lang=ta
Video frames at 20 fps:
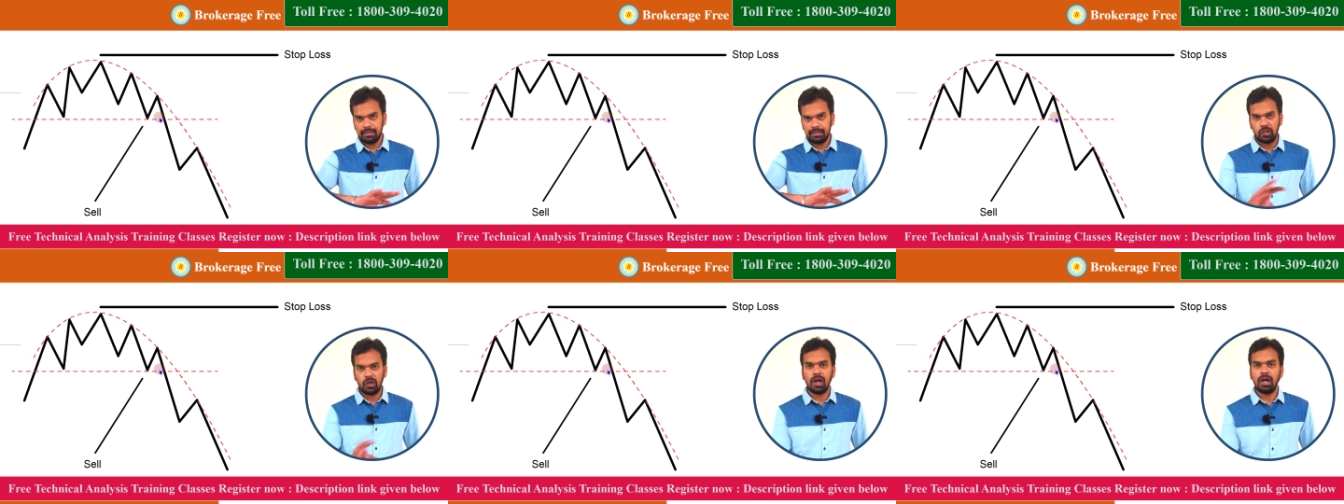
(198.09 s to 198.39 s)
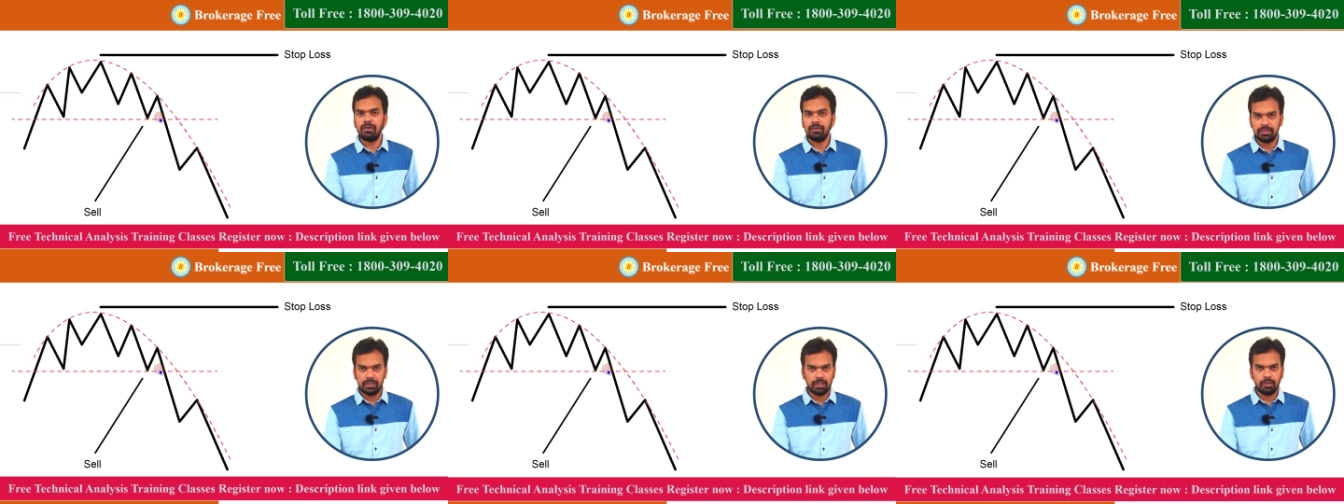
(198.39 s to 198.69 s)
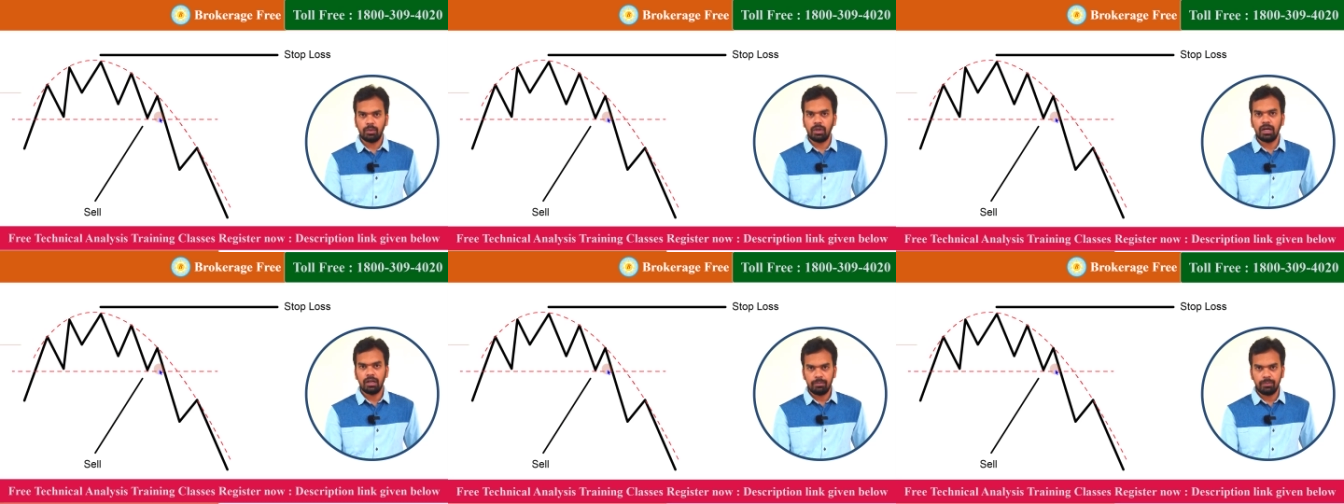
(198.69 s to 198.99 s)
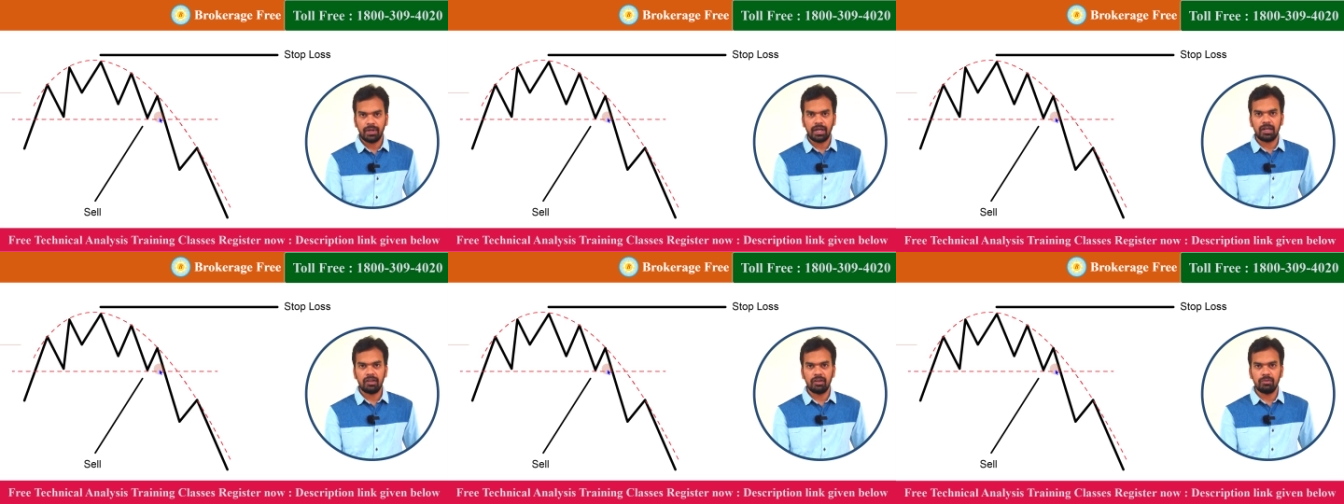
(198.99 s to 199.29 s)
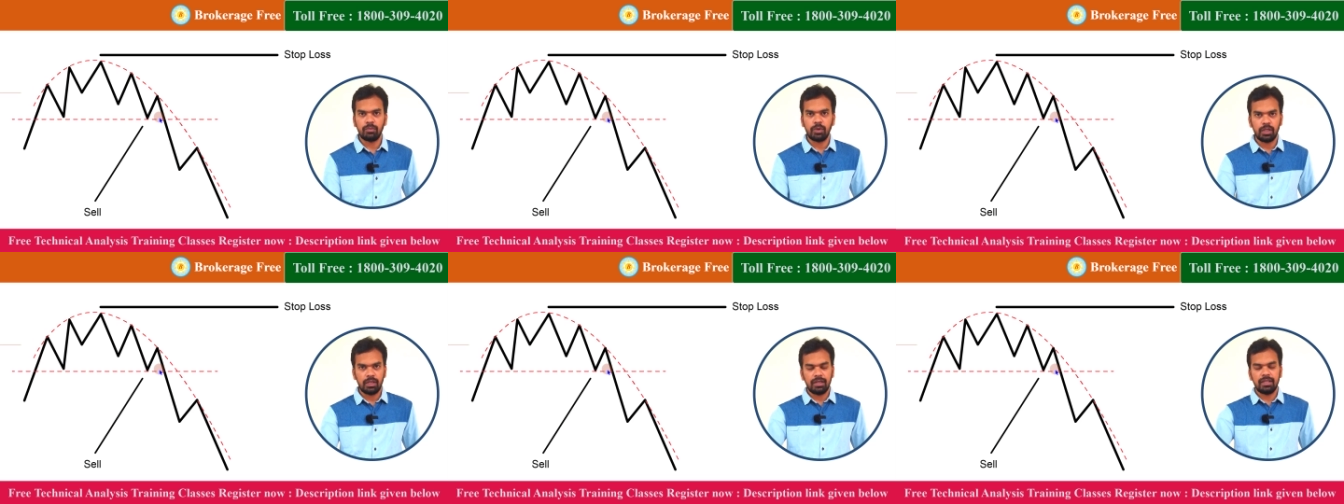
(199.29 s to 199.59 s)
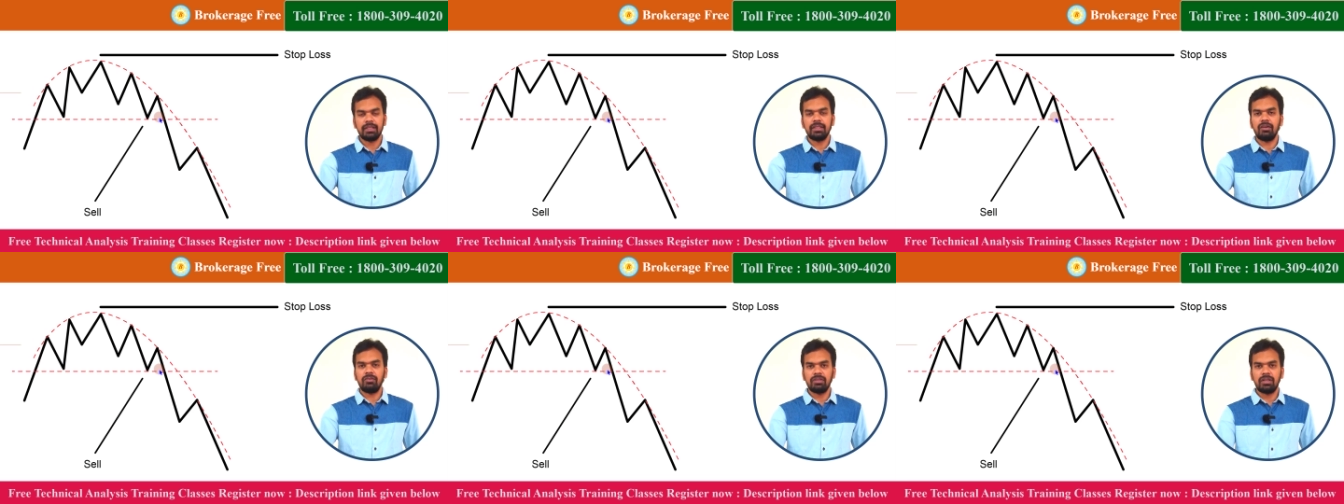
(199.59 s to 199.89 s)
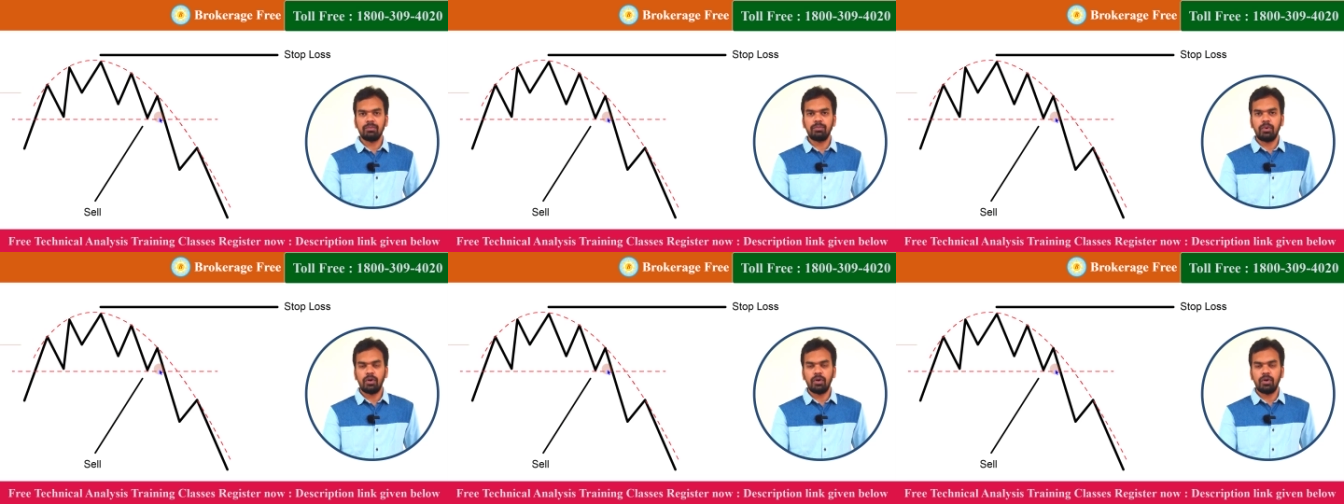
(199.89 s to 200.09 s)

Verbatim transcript: ட்ரா வந்து நம்மளால் பண்ண முடியும் அது தகுந்த